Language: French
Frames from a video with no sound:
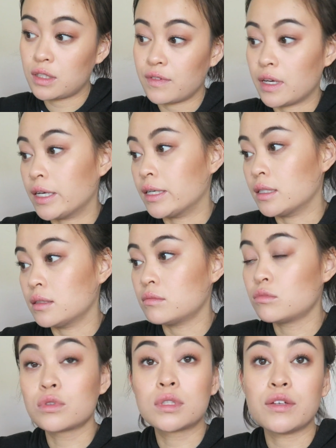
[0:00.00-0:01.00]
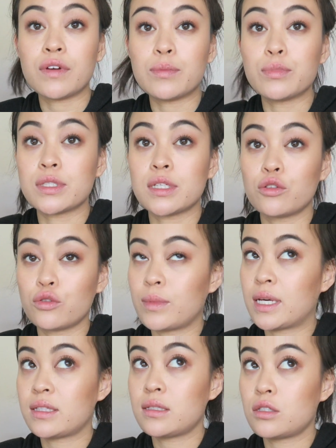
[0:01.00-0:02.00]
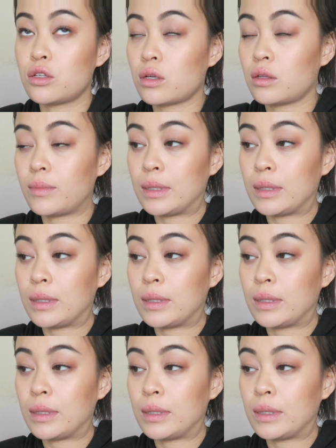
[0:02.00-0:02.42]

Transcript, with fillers: qui va, qui va être posté demain à 10h